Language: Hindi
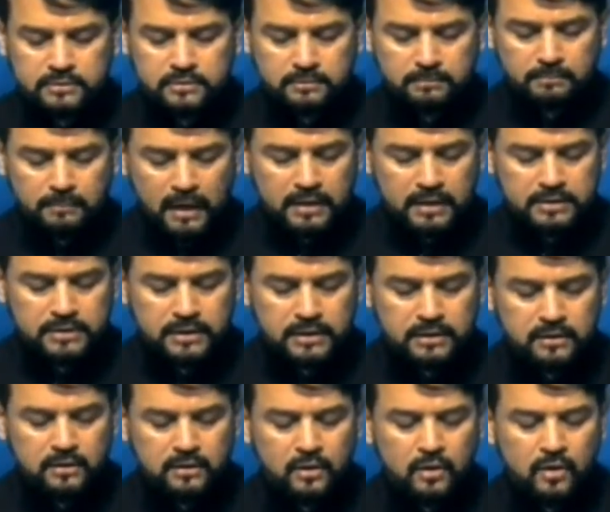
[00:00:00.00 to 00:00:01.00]
मार्च तक
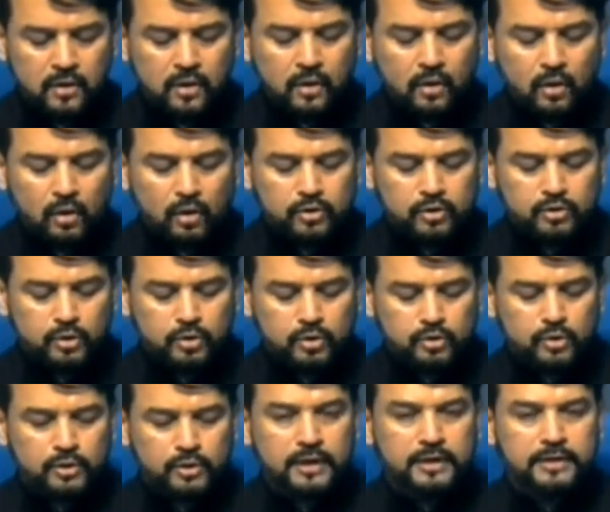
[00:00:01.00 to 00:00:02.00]
और 200
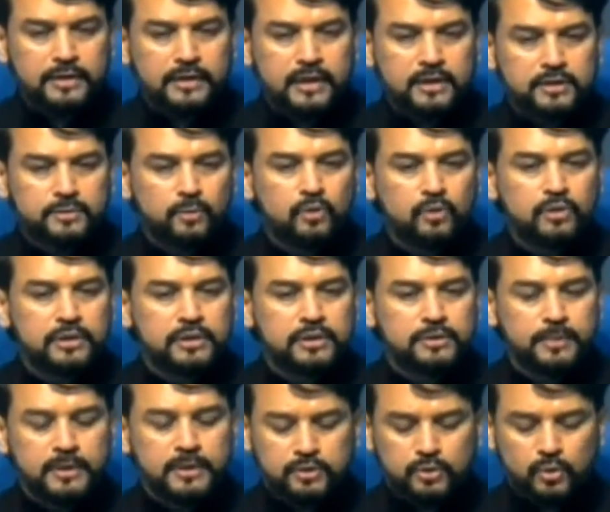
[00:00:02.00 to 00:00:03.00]
नई टेक्स्ट बुक
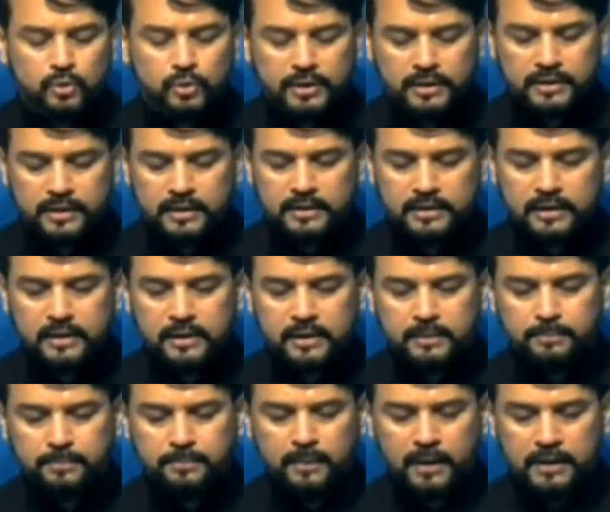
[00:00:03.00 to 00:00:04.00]
इसमें जोड़ी गई है ई
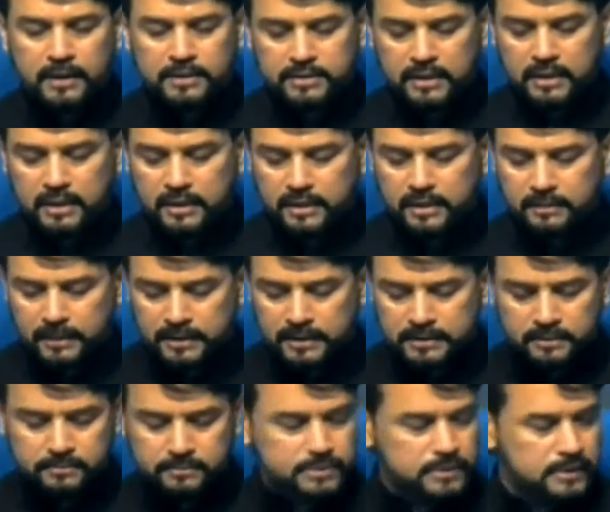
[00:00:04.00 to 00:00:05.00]
पाठशाला के
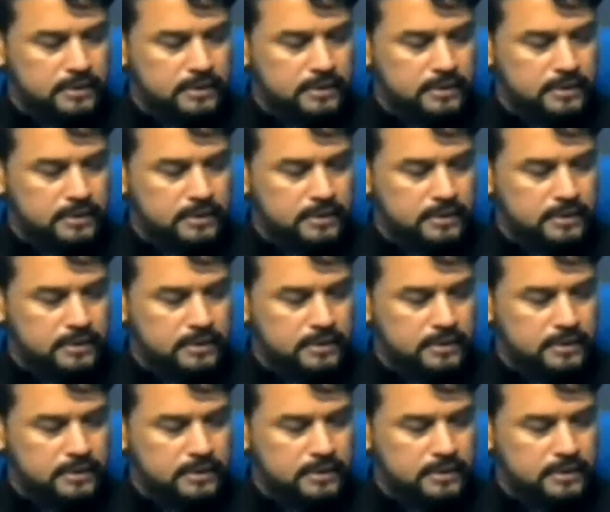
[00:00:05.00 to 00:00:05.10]
माध्यम से